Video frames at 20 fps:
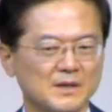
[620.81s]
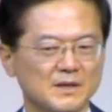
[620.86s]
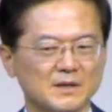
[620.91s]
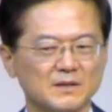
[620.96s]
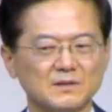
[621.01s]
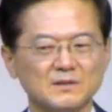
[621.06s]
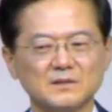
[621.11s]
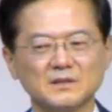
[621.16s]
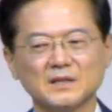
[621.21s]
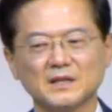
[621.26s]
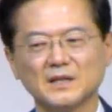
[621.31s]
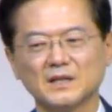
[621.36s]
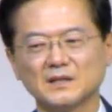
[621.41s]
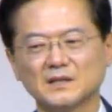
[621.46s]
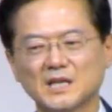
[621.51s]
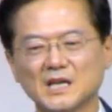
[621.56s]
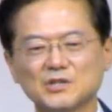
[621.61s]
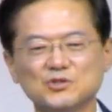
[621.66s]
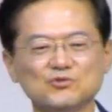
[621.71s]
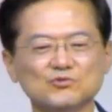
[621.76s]
그런데
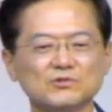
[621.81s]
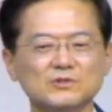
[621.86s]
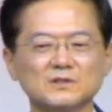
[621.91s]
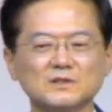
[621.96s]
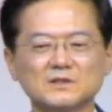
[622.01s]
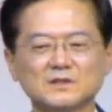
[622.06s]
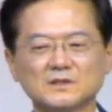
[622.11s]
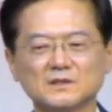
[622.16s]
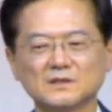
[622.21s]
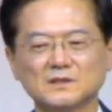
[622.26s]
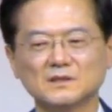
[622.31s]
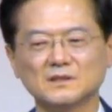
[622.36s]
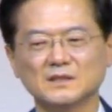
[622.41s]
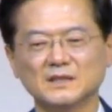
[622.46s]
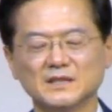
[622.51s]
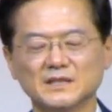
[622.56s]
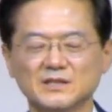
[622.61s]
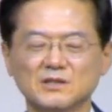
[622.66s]
대중은 그를